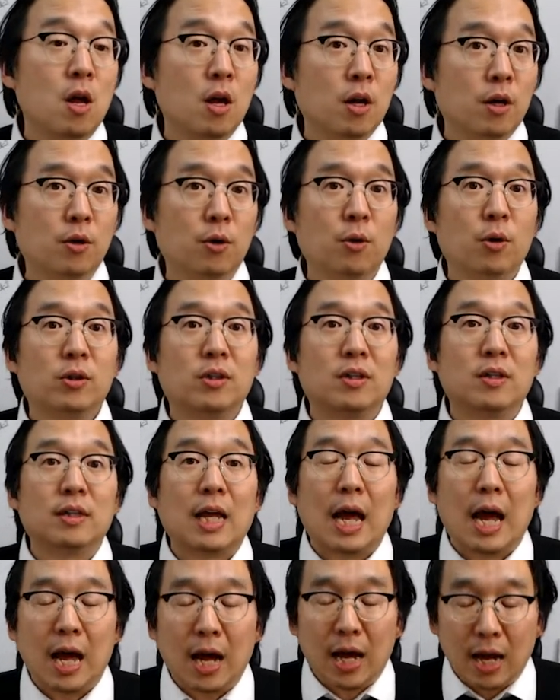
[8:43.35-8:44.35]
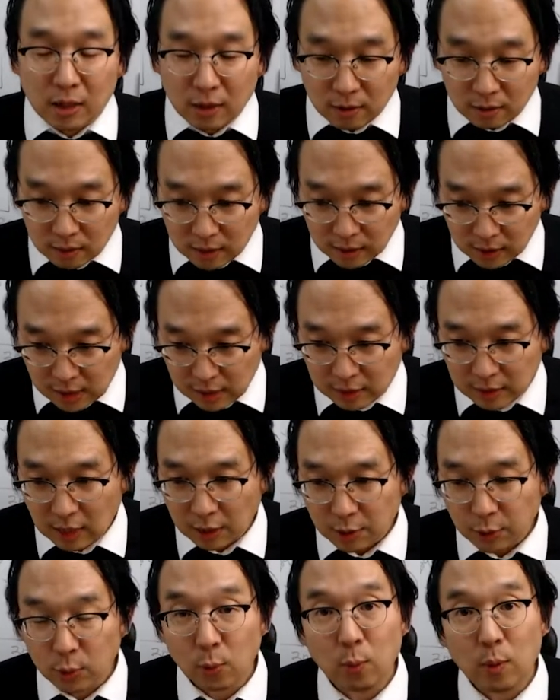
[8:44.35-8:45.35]
그런 것들 다
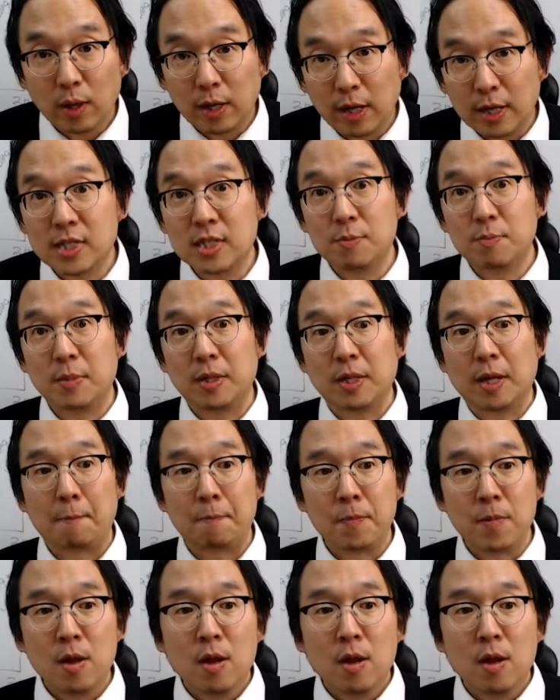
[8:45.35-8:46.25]
일단 통과를 했습니다.